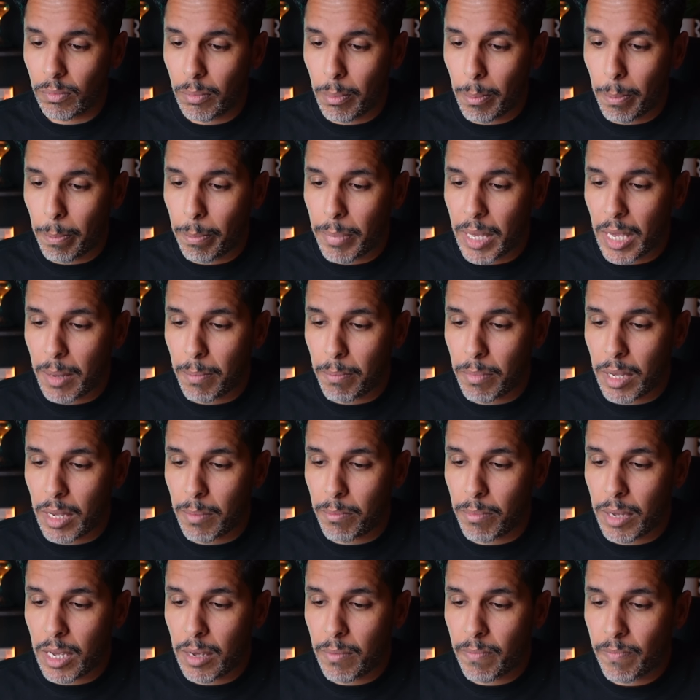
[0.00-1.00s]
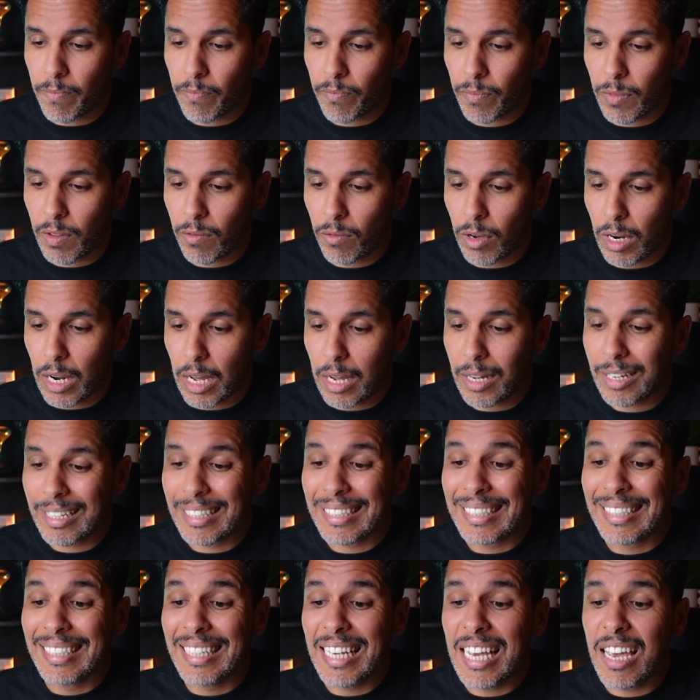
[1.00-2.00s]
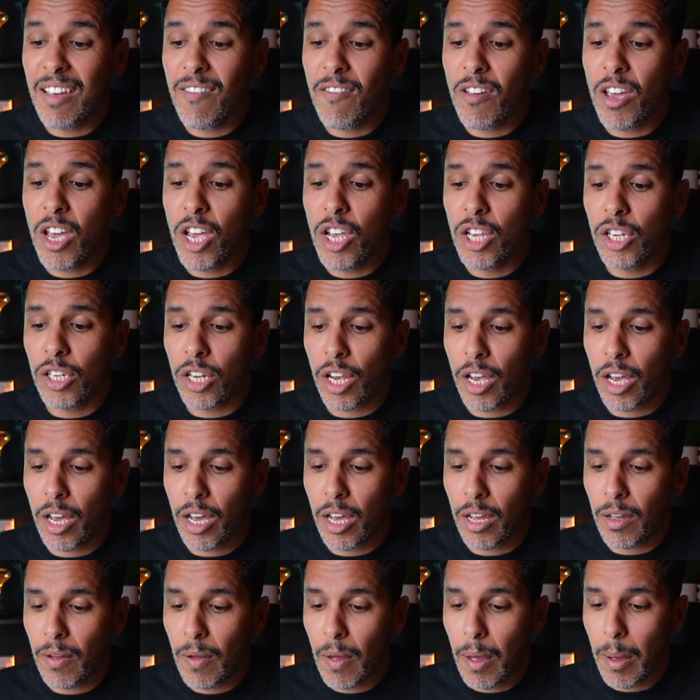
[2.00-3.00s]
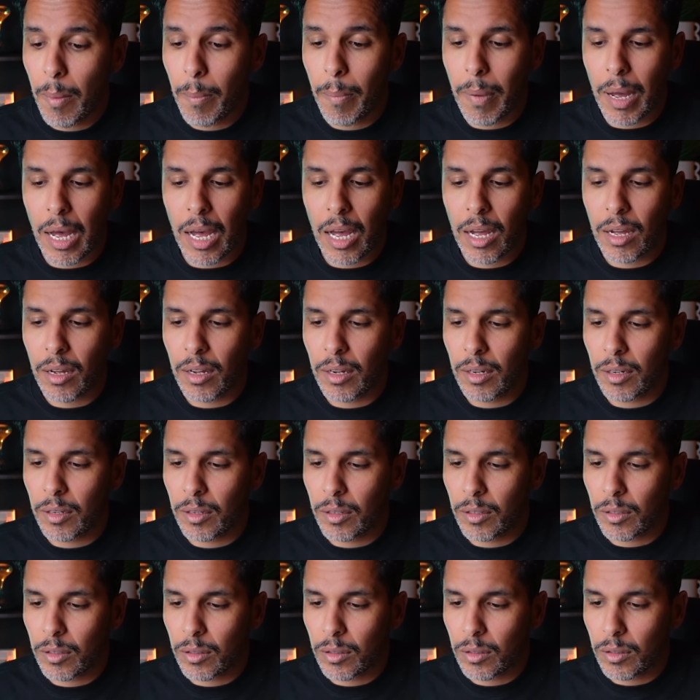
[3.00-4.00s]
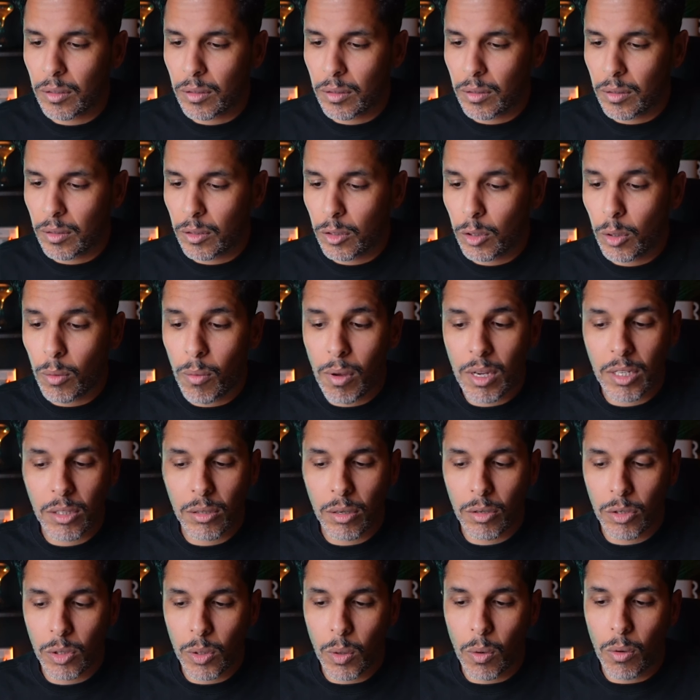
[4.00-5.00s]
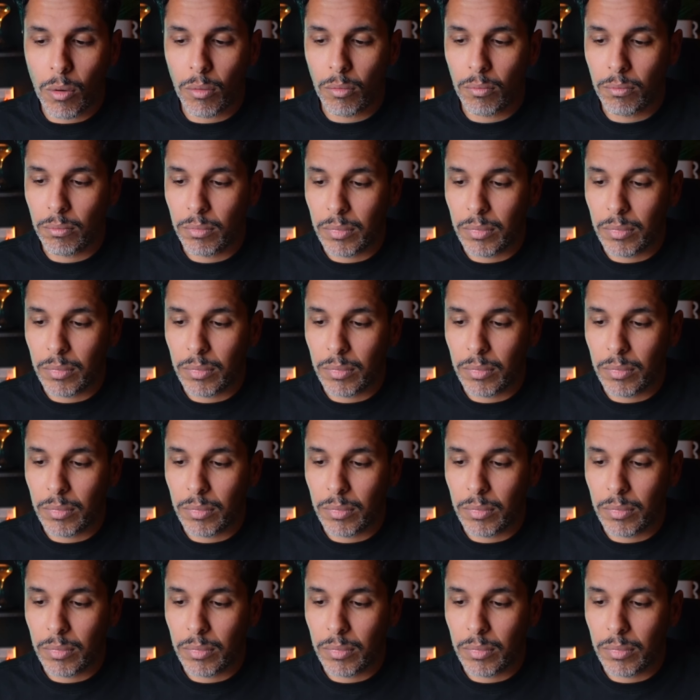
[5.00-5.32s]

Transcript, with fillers: Bim, bim, bim. Voilà. Divisé par 300 euros.